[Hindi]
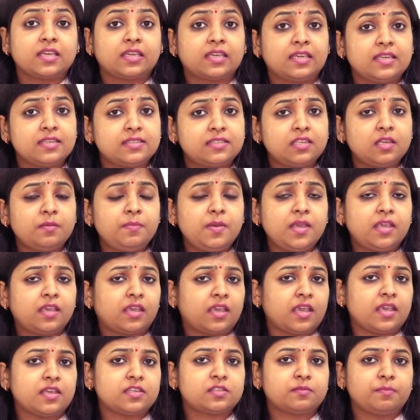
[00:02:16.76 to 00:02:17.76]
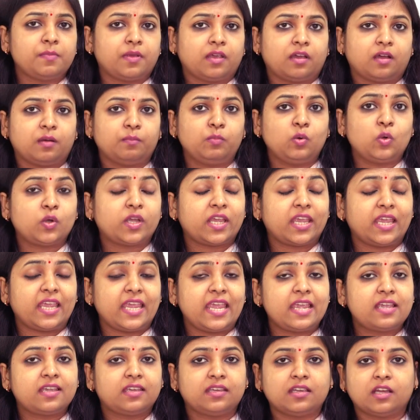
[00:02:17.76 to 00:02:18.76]
किसी भी केस में हम लोग
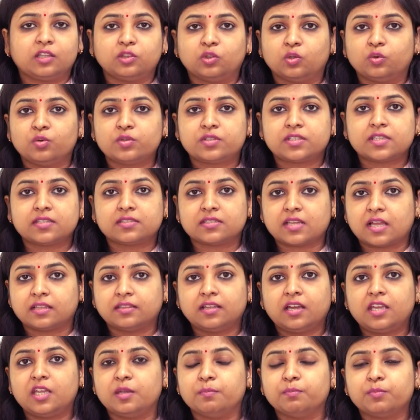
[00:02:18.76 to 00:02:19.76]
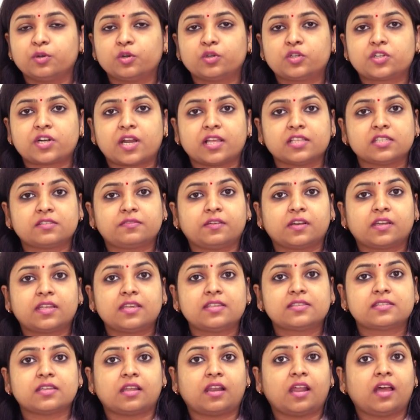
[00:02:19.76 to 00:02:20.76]
एक या दो से ज़्यादा इम्ब्रियो ट्रांसफ़र की
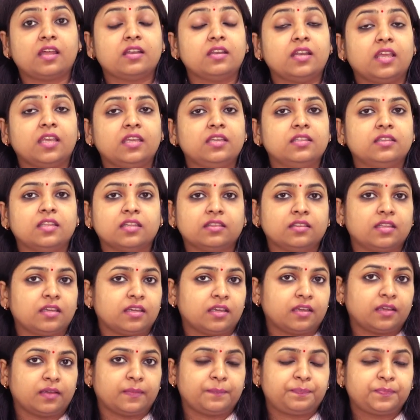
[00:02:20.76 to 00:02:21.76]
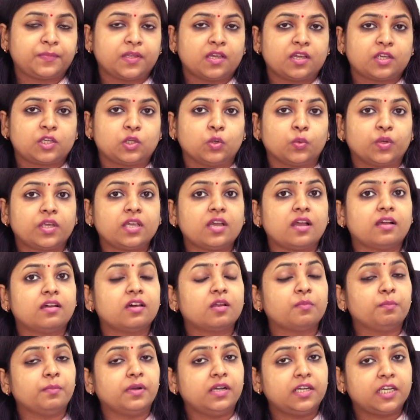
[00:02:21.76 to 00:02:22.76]
सलाह नहीं देते हैं क्योंकि
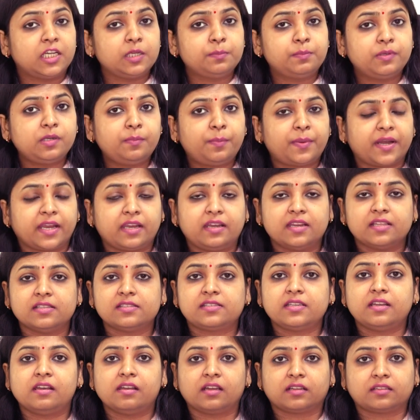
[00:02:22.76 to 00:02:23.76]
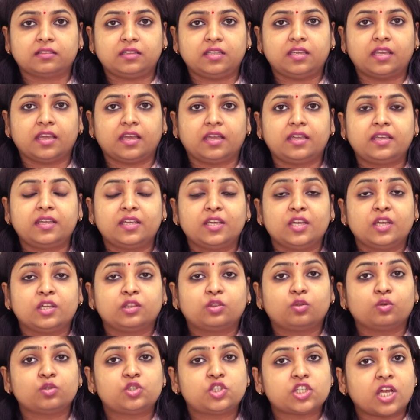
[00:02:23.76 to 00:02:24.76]
अगर मल्टीपल प्रेगनेंसी लगती है
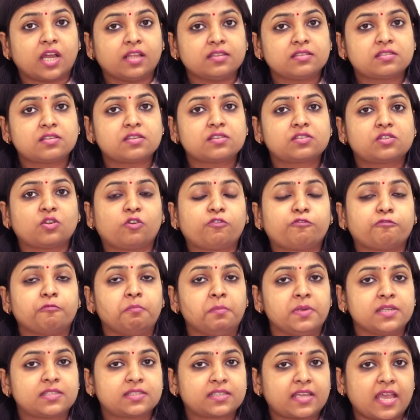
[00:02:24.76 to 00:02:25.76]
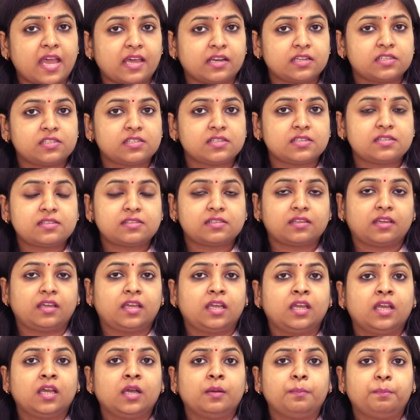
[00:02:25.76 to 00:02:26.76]
तो चांसेस ऑफ मिस कैरेजेस
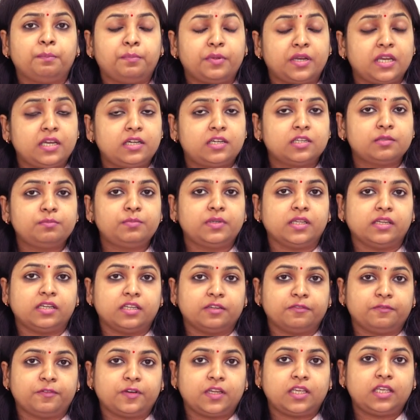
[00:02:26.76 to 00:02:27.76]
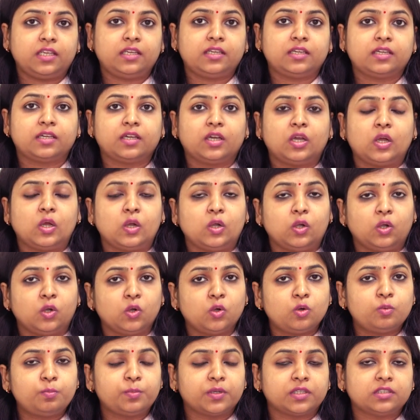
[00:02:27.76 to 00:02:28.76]
प्रीटम डिलीवरी
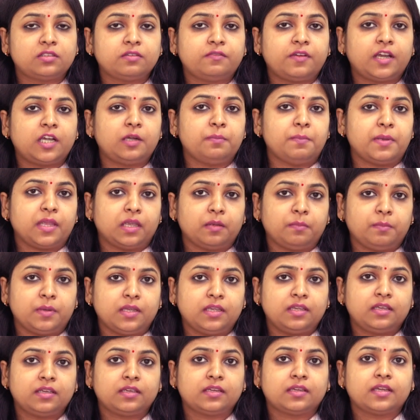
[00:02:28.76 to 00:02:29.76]
लो बर्थ वेट बेबी